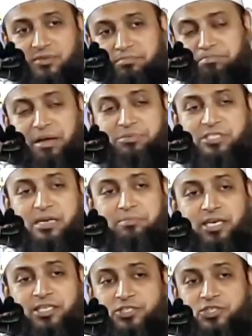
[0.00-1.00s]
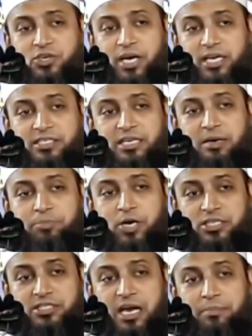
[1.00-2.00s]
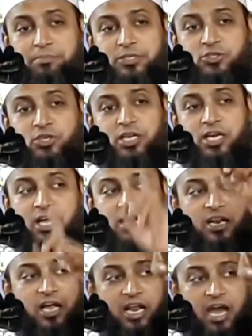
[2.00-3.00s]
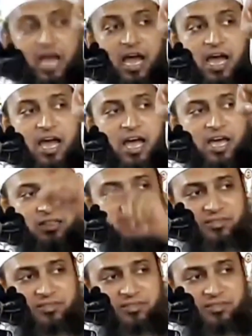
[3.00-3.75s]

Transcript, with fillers: ব্যবসা বাণিজ্য একটা পর্দা পেছনে আল্লাহর হাত